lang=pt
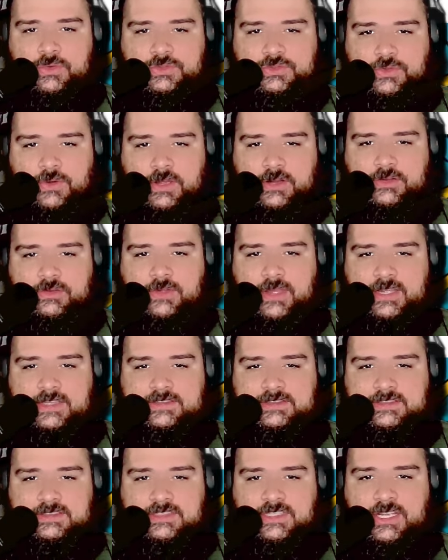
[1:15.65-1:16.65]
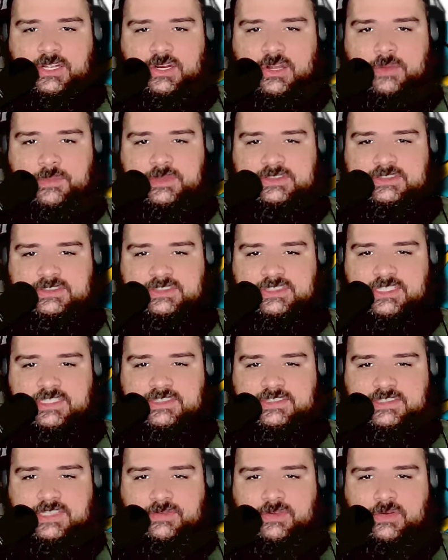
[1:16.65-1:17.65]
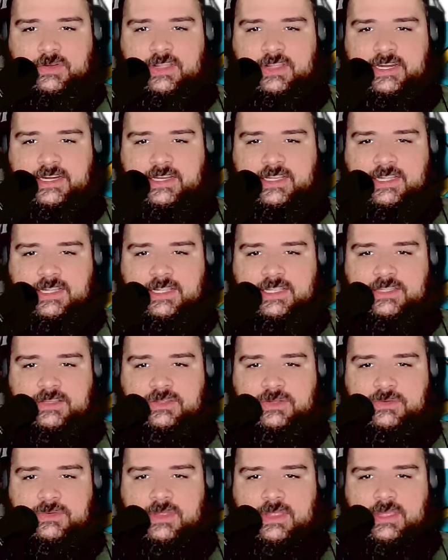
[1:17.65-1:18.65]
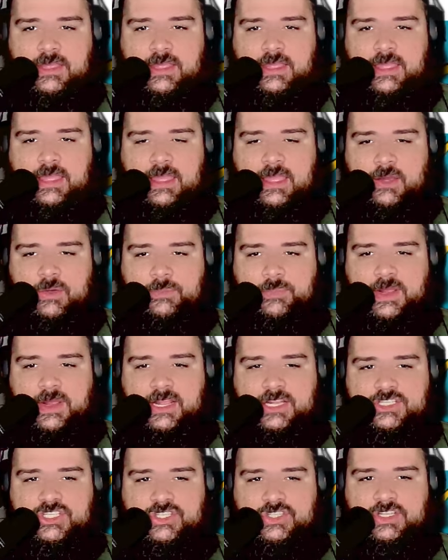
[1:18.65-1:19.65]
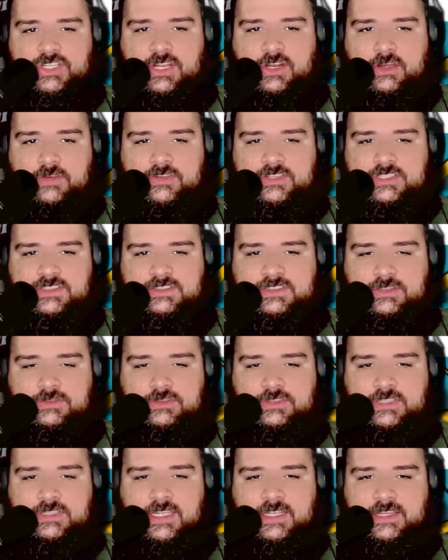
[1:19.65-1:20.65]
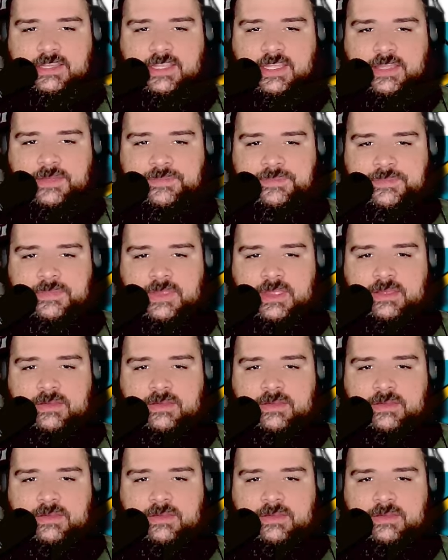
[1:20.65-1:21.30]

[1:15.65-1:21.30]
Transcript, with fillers: O usuário do ex Kenobi Stick escreveu: Hillary Clinton é um paladino na nova edição do D&D.